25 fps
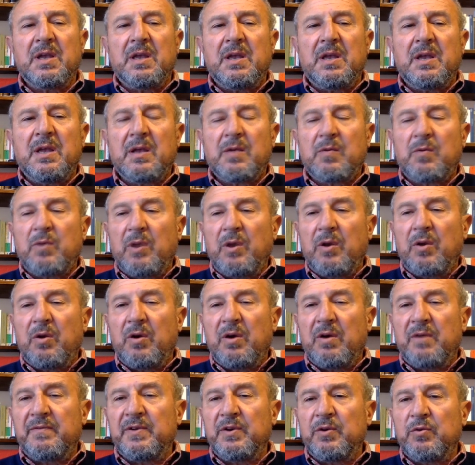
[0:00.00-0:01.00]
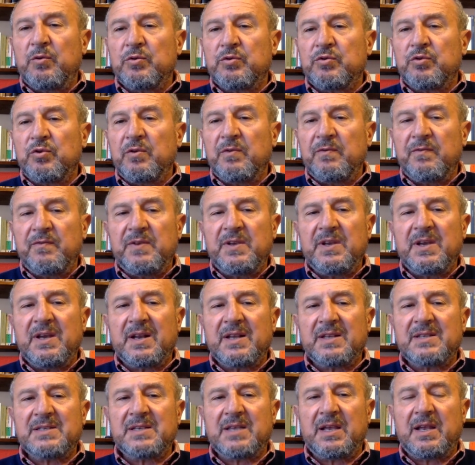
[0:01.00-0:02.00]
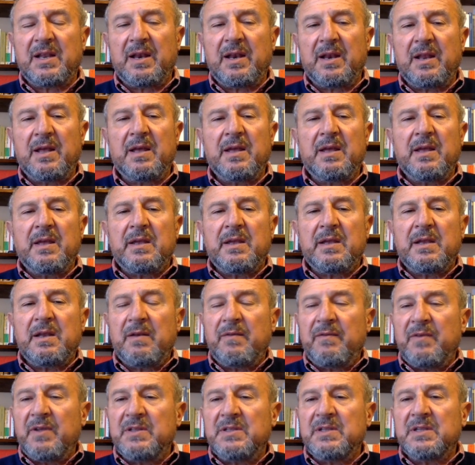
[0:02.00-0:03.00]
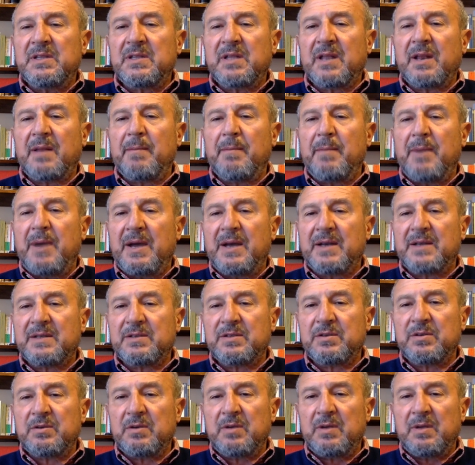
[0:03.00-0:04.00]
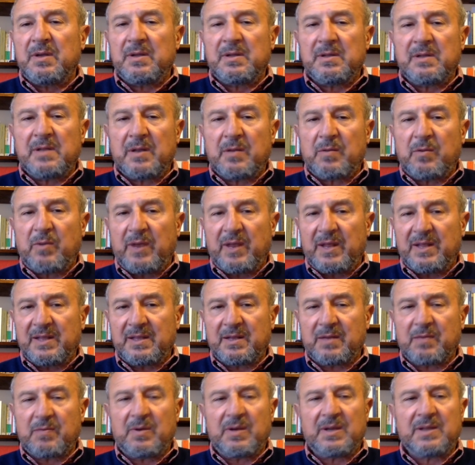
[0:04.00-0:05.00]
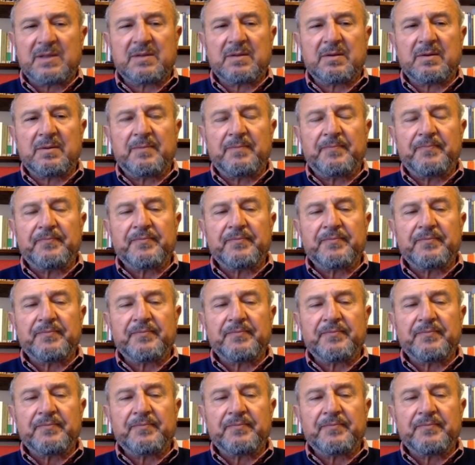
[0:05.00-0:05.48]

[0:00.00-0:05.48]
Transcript: è quello avvenuto in via Rasella il 23 marzo del 44.